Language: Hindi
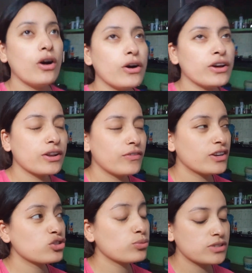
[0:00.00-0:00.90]
और
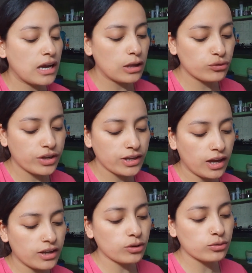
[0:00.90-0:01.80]
वैसे तो मुझे आलू नहीं
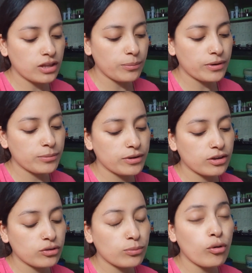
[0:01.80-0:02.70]
खाने होते हैं बट
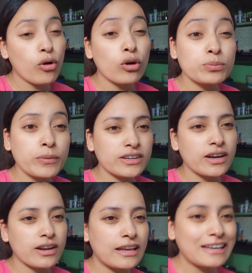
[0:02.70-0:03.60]
मेरे को ना बहुत मन
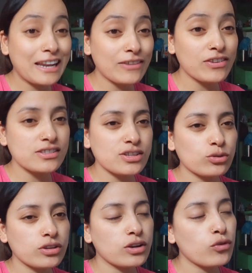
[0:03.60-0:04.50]
कर रहा है क्रेविंग सी
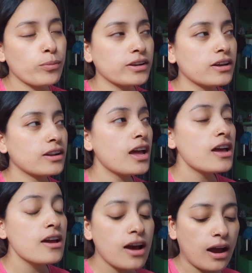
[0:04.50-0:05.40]
होती है ना वो मन कर रहा
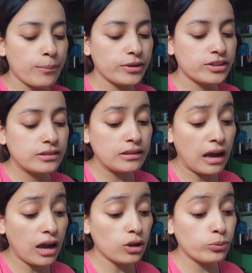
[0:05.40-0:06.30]
है अब मैं
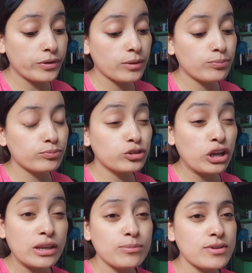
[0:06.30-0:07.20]
आलू में ना
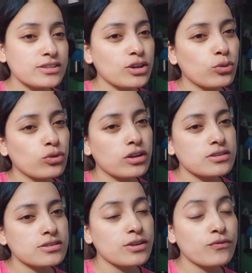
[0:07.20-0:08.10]
दही मिक्स करूँगी
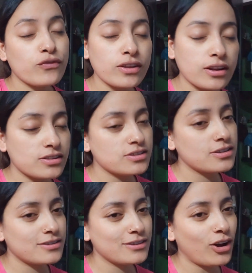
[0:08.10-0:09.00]
अच्छे से फिर
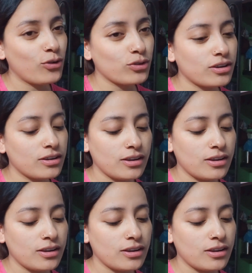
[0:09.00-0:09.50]
अच्छे से खाऊँगी